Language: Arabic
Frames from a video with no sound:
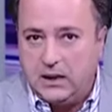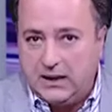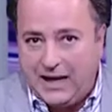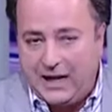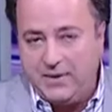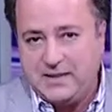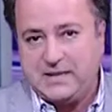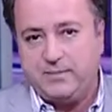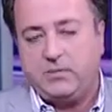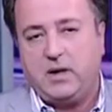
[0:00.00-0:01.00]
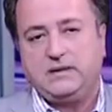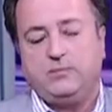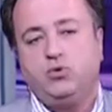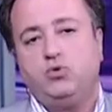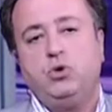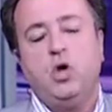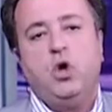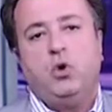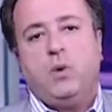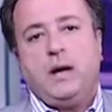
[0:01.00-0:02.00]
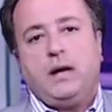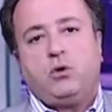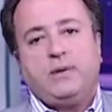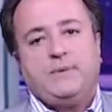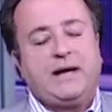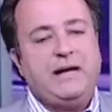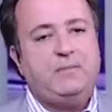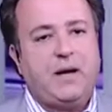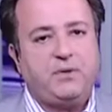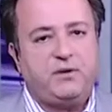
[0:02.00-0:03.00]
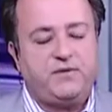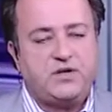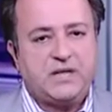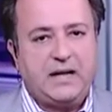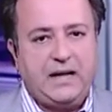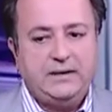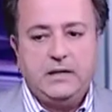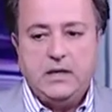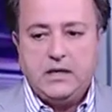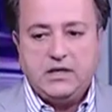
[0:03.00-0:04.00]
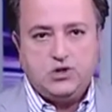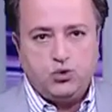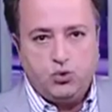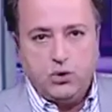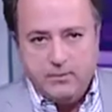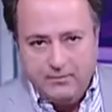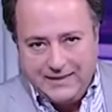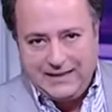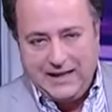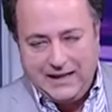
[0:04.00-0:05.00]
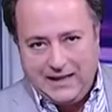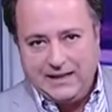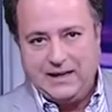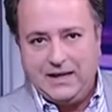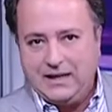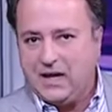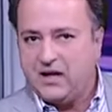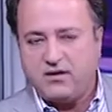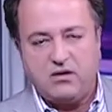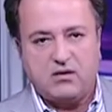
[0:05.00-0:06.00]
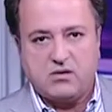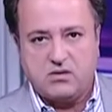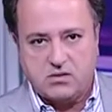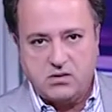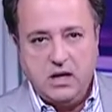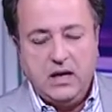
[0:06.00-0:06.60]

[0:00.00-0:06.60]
الحما زي ما البعض بيقول وكنا بنتكلم قبل الفاصل عن الزوج متى يلجا الى هذا القرار